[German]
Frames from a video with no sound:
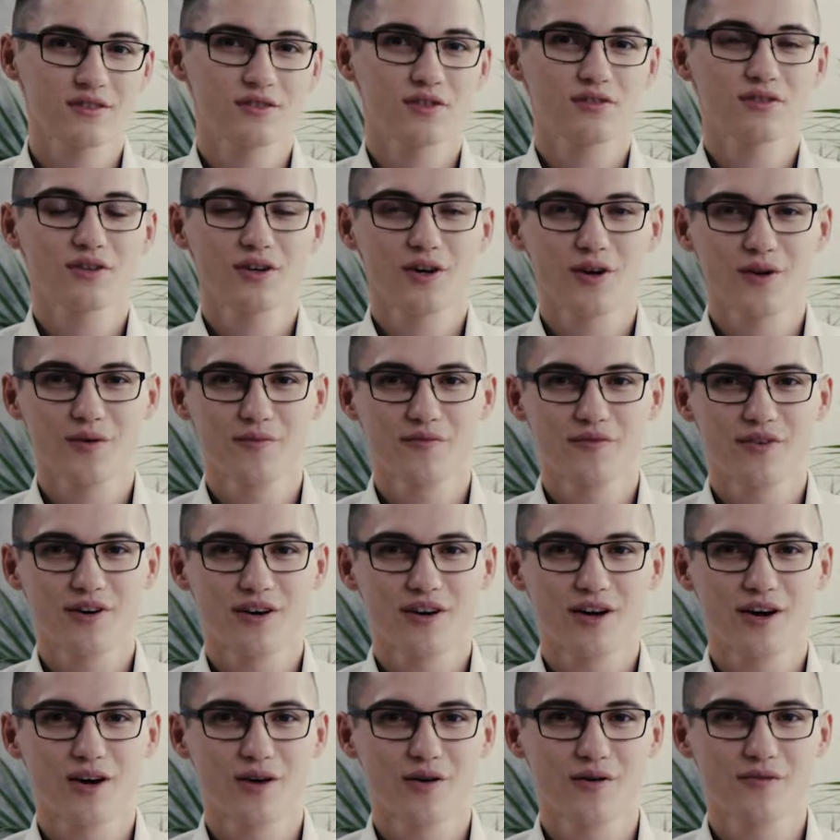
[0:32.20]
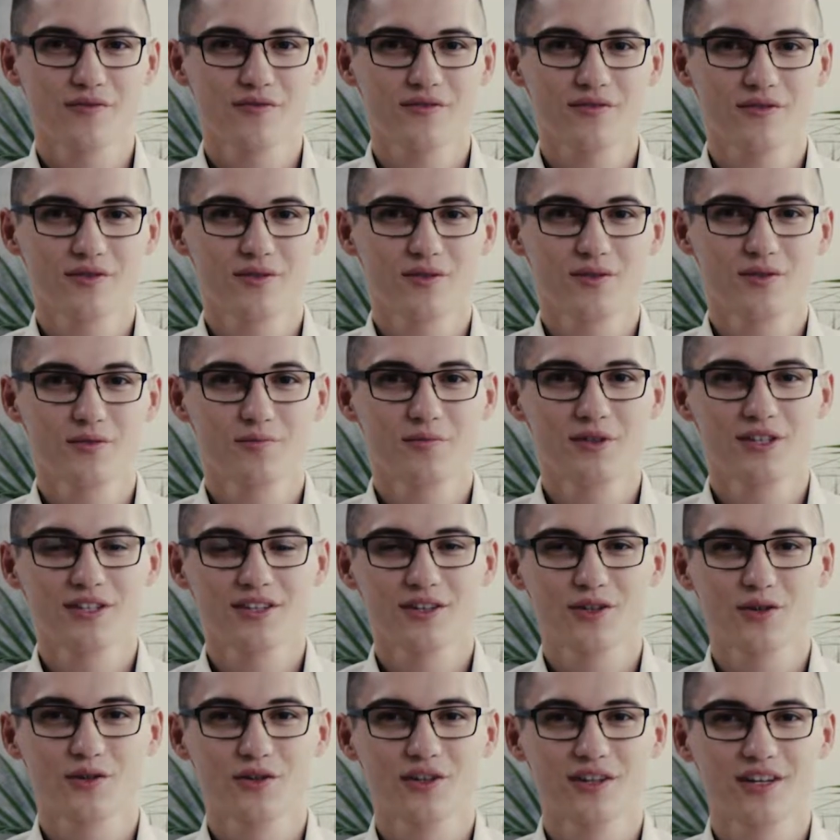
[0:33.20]
sondern auch im Verkauf und mit
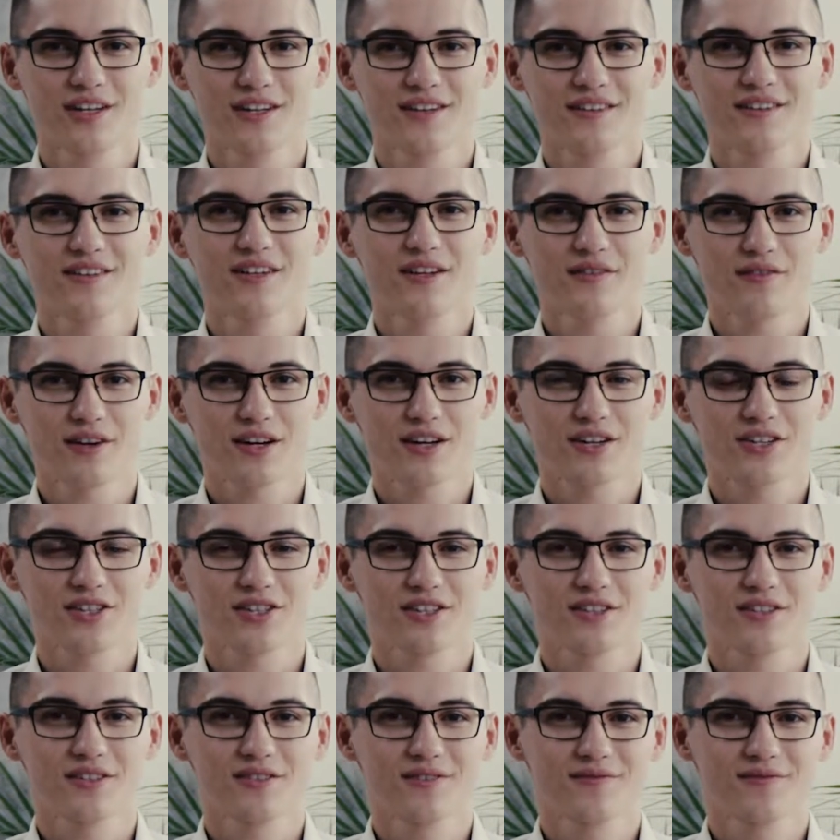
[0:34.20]
den Kollegen in der Werkstatt.